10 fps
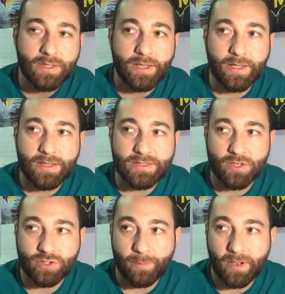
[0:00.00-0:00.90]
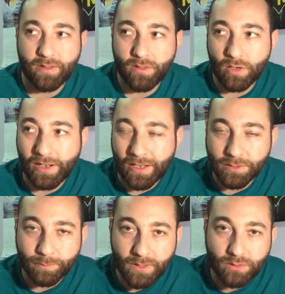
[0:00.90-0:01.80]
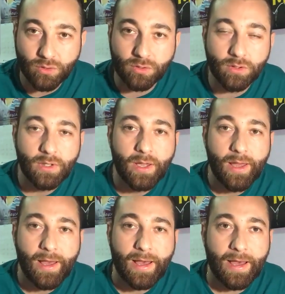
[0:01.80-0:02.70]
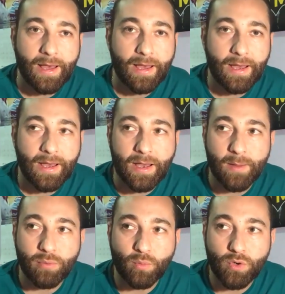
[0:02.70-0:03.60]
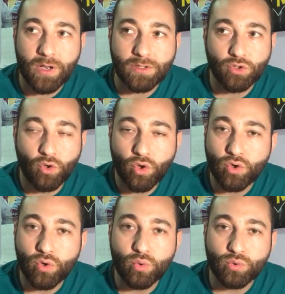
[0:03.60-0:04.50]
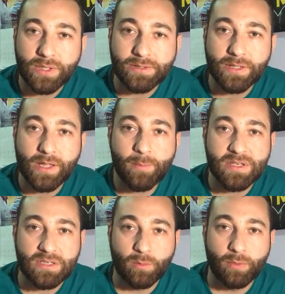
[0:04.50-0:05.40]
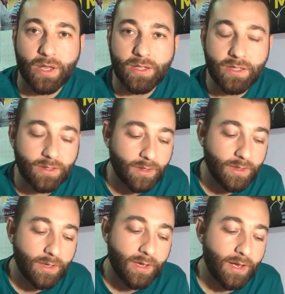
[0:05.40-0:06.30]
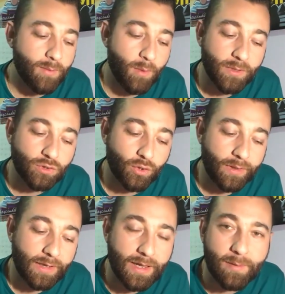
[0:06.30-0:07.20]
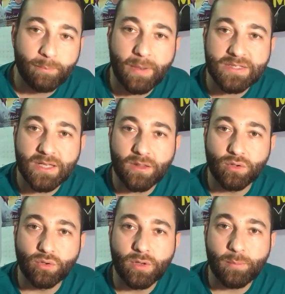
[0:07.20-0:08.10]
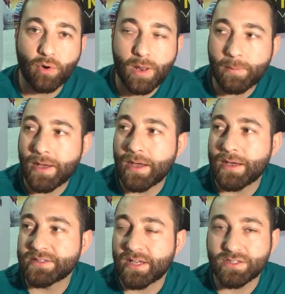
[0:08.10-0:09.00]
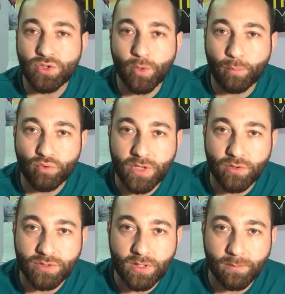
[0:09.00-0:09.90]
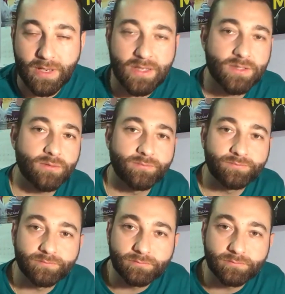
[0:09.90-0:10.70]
Eh, se nos ha perdido el respeto a, pues a todos los concursantes que han pasado por ahí. En el momento de que han pasado el programa, han sido expulsados y demás.